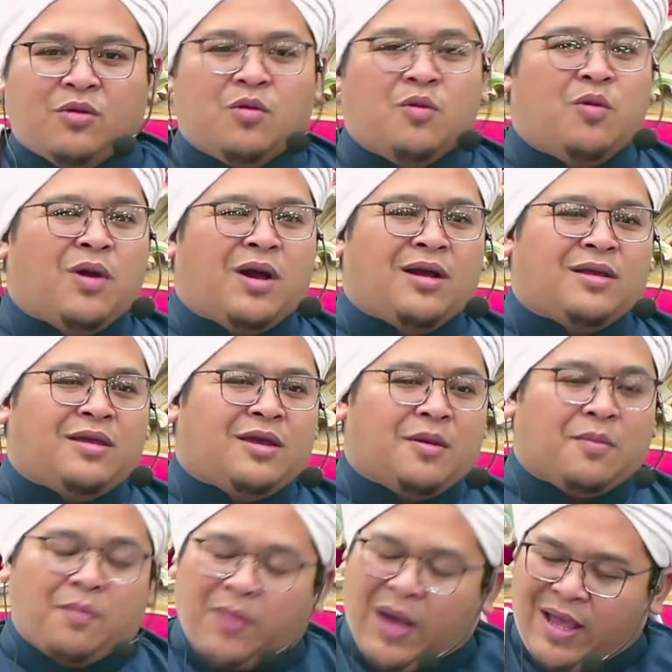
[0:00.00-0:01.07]
uangnya
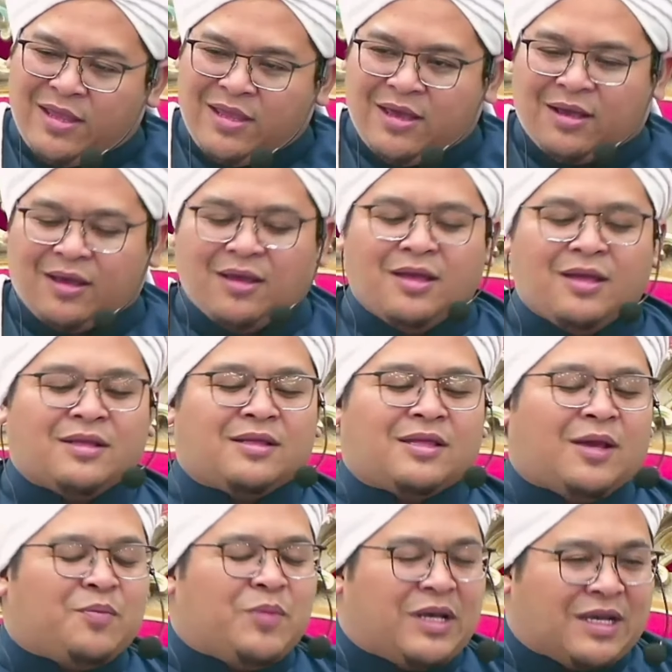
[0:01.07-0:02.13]
banyak,
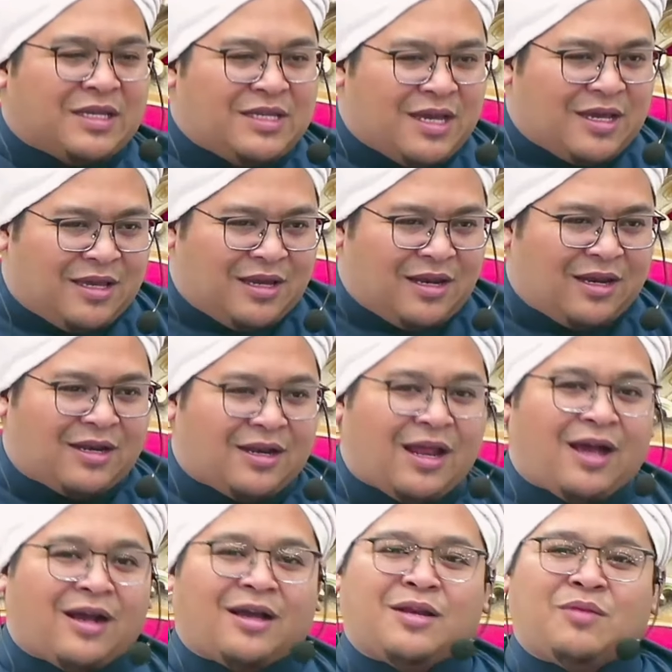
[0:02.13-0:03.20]
tapi kejahilan
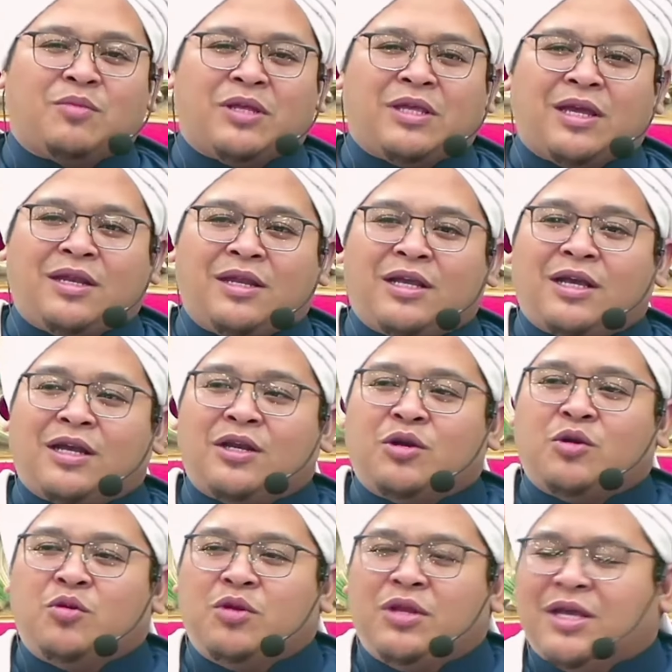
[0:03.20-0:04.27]
akan menjadikan
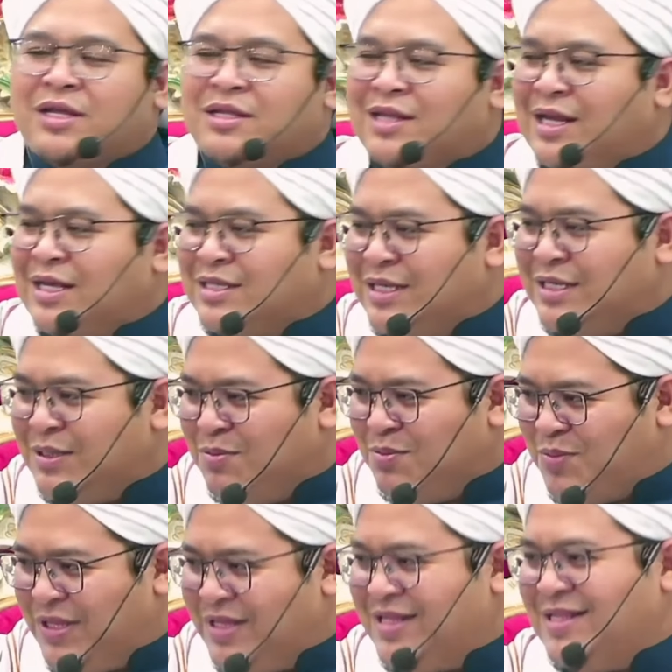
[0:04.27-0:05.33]
dunia terasa
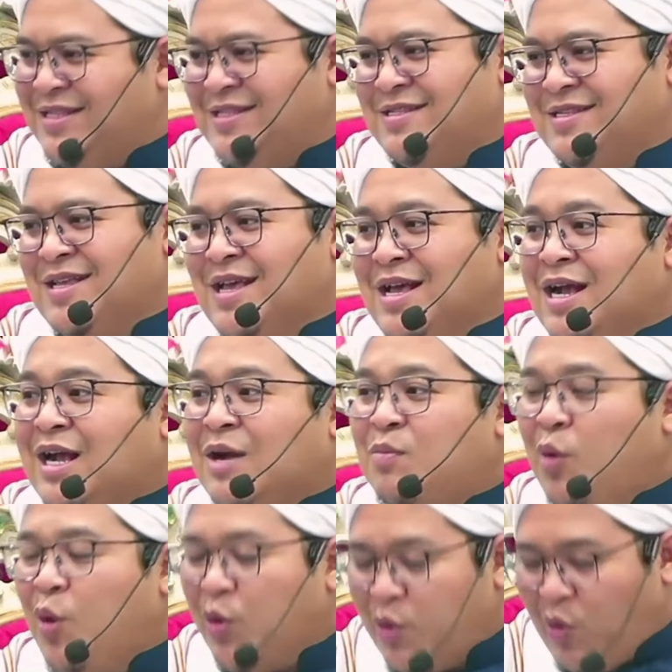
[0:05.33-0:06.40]
sempit.
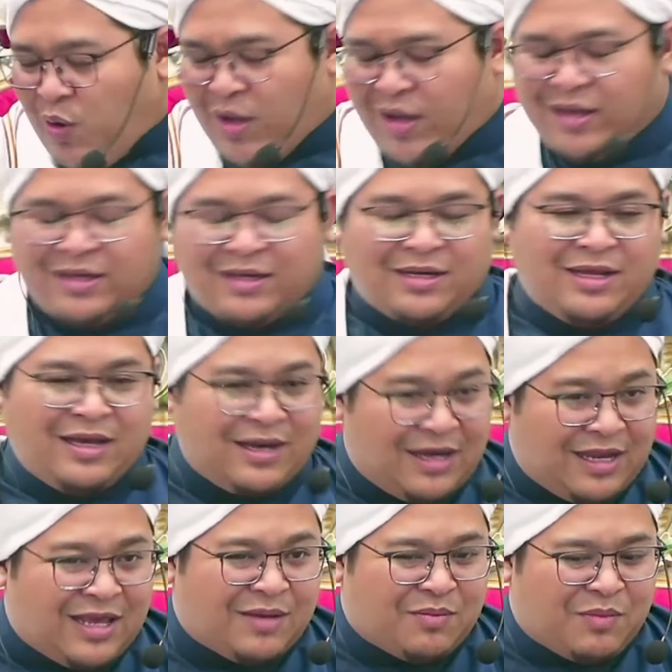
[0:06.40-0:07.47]
Kebodohan yang dia